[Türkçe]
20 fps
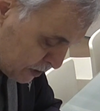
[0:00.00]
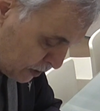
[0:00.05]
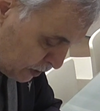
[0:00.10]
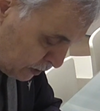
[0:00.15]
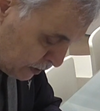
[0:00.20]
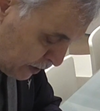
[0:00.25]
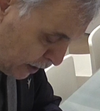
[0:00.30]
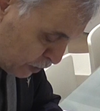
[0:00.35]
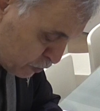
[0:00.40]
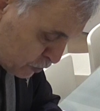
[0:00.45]

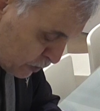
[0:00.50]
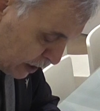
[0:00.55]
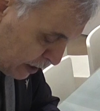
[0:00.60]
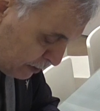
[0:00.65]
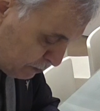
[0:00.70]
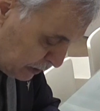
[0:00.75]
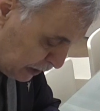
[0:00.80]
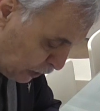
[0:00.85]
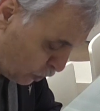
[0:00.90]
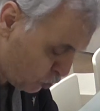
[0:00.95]
sallallahu aleyhi ve
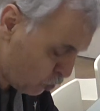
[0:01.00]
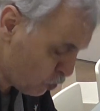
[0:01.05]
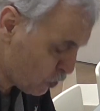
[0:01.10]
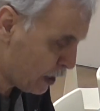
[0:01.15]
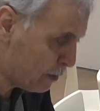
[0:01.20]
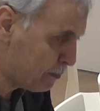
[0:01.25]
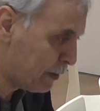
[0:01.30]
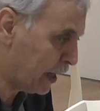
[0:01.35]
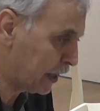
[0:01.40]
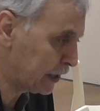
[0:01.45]
sellem li
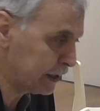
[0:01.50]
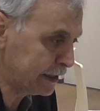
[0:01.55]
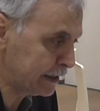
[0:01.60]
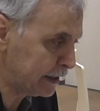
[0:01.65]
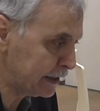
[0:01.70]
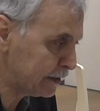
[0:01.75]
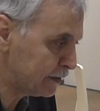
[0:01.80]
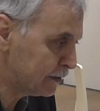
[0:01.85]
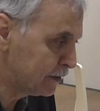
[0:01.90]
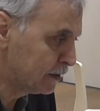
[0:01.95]

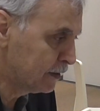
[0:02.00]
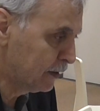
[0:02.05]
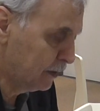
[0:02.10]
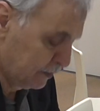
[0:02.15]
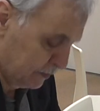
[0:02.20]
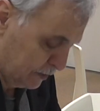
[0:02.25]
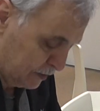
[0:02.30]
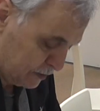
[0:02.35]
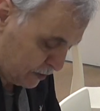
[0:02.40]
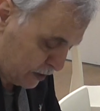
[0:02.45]
guramaihi.
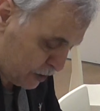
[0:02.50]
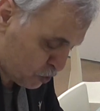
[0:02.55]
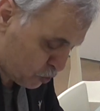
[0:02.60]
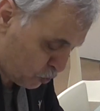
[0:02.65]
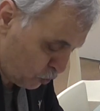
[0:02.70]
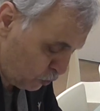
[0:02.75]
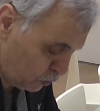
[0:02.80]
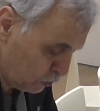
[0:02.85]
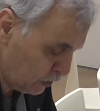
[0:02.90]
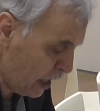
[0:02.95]

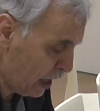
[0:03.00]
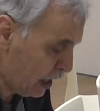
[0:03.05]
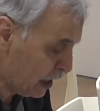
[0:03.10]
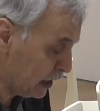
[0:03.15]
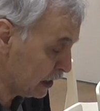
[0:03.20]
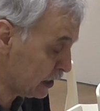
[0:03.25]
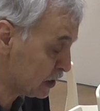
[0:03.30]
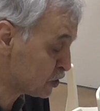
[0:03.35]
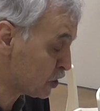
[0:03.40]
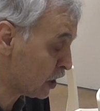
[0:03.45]
Resulullah
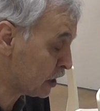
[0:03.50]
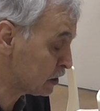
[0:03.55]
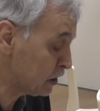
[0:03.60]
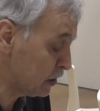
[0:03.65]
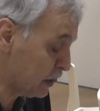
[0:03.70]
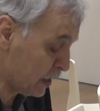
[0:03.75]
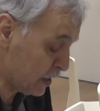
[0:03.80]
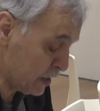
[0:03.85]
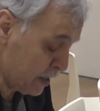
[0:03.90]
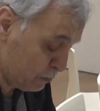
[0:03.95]

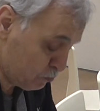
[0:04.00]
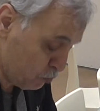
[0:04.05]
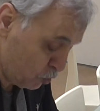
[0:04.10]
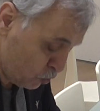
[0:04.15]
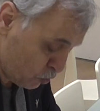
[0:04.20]
alacaklılarına